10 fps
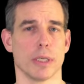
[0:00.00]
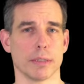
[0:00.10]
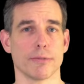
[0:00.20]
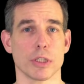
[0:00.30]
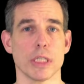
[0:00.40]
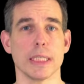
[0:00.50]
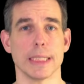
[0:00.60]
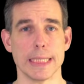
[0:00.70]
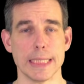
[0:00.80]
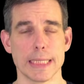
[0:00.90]
hat verschiedene
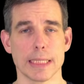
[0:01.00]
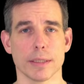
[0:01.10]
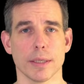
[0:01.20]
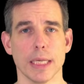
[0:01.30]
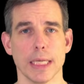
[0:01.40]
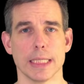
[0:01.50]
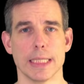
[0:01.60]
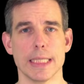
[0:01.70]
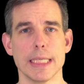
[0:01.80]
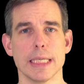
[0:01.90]
Dienste,
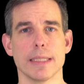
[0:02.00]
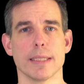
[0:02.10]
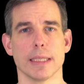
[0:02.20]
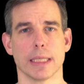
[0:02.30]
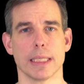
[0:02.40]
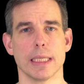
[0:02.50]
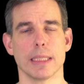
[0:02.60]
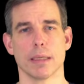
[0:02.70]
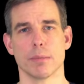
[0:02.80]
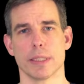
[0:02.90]
die integriert
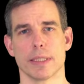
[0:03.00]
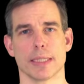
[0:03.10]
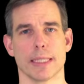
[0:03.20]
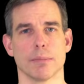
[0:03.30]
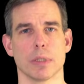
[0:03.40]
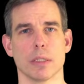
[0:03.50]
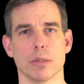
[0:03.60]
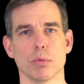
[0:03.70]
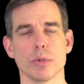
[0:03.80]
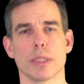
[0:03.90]
eben diesen gesamten
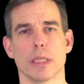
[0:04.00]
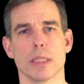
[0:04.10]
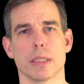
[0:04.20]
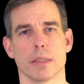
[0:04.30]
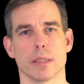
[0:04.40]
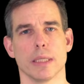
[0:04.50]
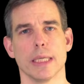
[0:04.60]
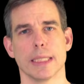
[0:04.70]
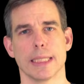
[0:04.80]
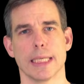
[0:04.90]
Use Case, also
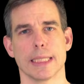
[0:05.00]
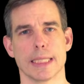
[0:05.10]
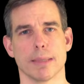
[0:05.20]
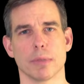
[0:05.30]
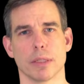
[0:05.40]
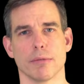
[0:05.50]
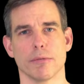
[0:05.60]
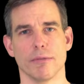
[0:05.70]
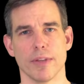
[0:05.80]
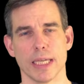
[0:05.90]
den
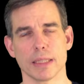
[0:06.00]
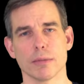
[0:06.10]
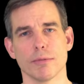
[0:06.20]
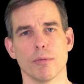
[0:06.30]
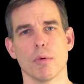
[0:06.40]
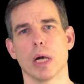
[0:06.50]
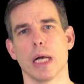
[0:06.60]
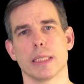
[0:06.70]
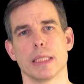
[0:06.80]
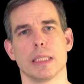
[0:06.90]
gesamten
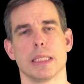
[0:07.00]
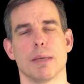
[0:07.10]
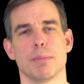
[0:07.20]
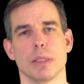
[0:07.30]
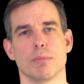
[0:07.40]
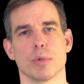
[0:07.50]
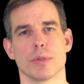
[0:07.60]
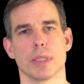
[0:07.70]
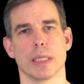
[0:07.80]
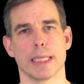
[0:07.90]
Wertevorrat, den ich abbilden
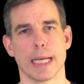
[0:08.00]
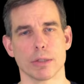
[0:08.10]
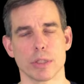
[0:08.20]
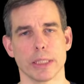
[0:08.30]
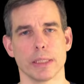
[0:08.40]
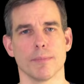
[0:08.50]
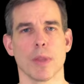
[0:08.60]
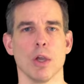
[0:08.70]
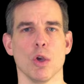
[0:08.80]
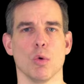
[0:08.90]
muss, dann darstellen.
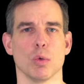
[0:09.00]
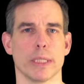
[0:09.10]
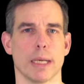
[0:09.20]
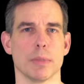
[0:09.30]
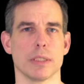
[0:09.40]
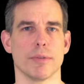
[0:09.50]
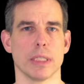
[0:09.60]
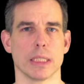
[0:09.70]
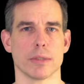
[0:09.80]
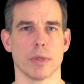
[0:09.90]
Und damit, wenn
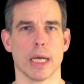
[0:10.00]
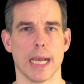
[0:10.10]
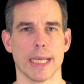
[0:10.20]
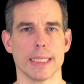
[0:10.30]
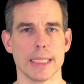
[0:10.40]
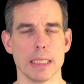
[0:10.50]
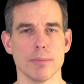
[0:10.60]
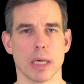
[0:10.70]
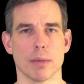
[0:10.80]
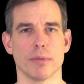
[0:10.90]
ich also ein
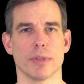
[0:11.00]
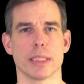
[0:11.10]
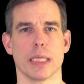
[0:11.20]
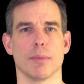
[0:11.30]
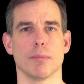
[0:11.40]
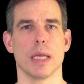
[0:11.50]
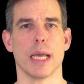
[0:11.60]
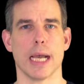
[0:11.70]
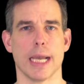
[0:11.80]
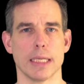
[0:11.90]
Team habe, was eben
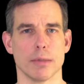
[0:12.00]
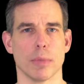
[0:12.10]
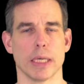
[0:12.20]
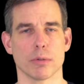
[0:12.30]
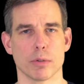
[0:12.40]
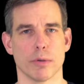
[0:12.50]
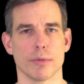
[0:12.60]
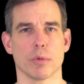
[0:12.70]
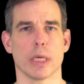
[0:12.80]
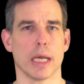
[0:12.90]
einen
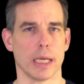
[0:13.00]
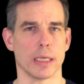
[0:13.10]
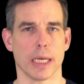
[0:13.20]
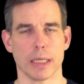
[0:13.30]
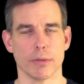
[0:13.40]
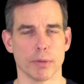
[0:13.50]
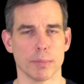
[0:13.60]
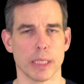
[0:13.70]
Microservice oder eine Reihe von